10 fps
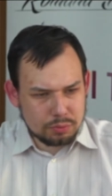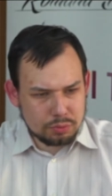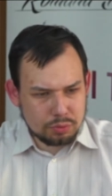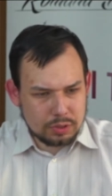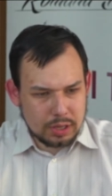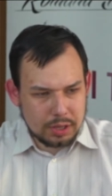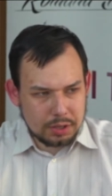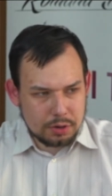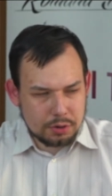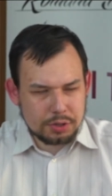
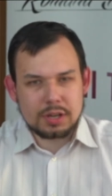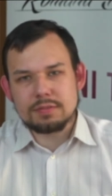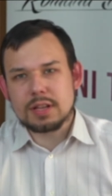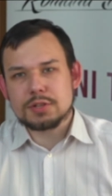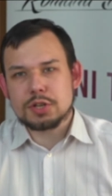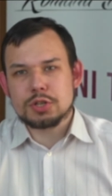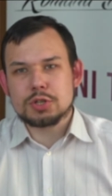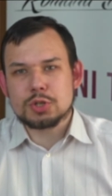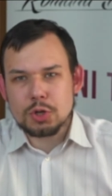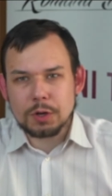tutaj o ile w naszej
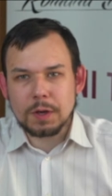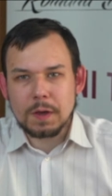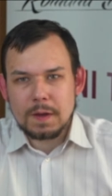historii